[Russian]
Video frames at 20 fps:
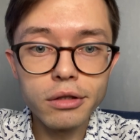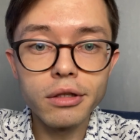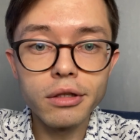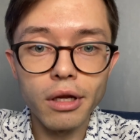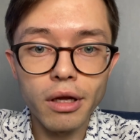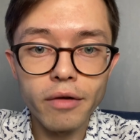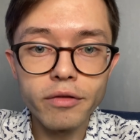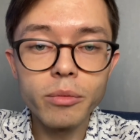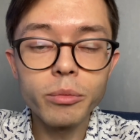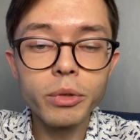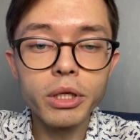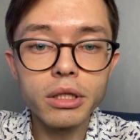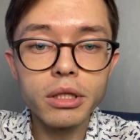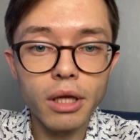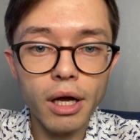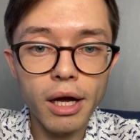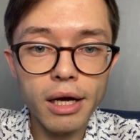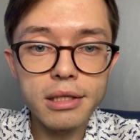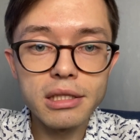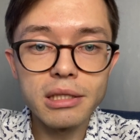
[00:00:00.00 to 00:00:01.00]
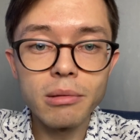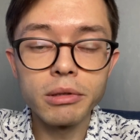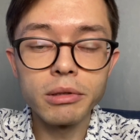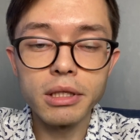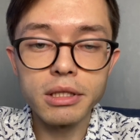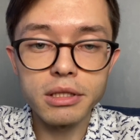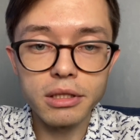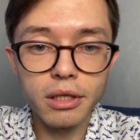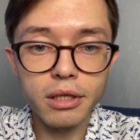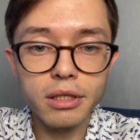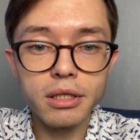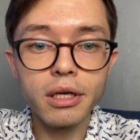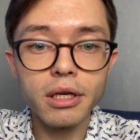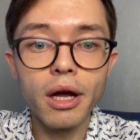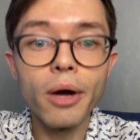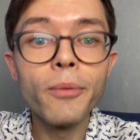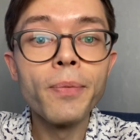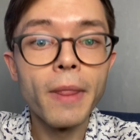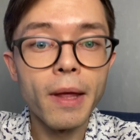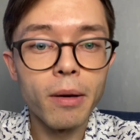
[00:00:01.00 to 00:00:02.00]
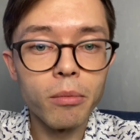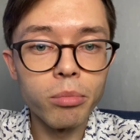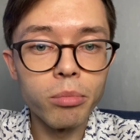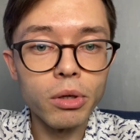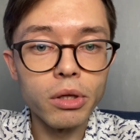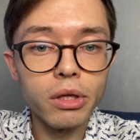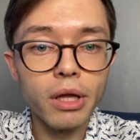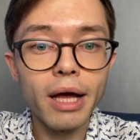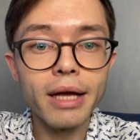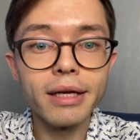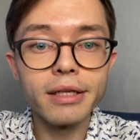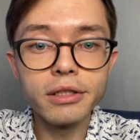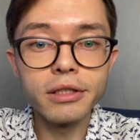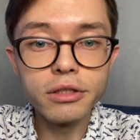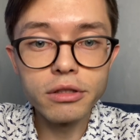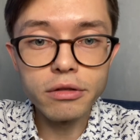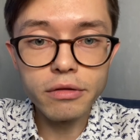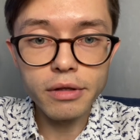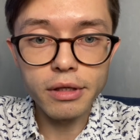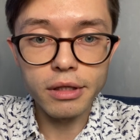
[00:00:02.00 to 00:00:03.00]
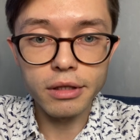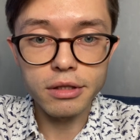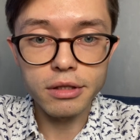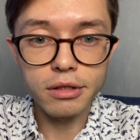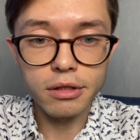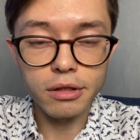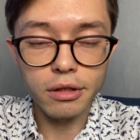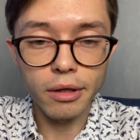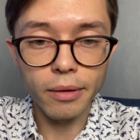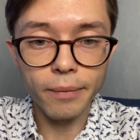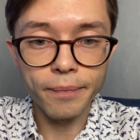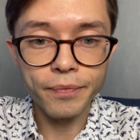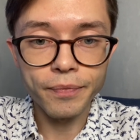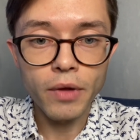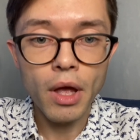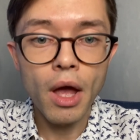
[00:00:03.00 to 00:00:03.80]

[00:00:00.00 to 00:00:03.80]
древним китайцам эта техника была известна.